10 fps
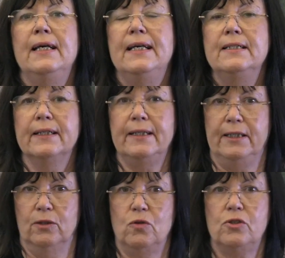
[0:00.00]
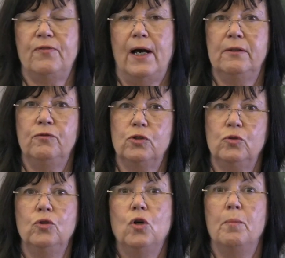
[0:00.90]
in
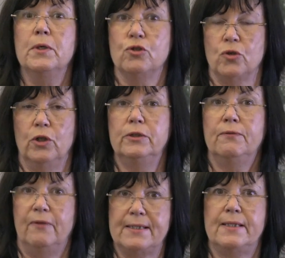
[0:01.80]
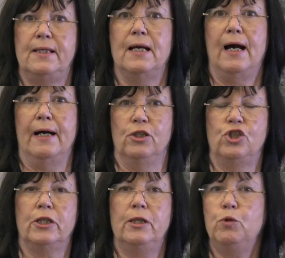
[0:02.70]
Regierungsverantwortung kommen sollte, was sie ja
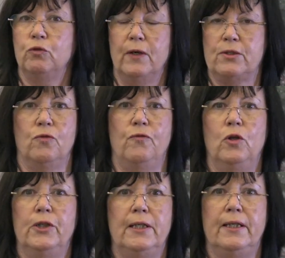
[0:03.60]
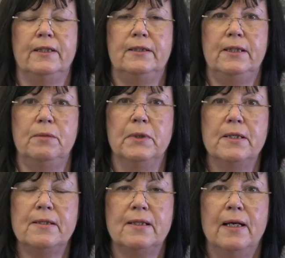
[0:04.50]
anstrebt und was auch völlig legitim
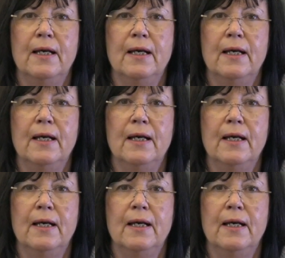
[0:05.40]
ist,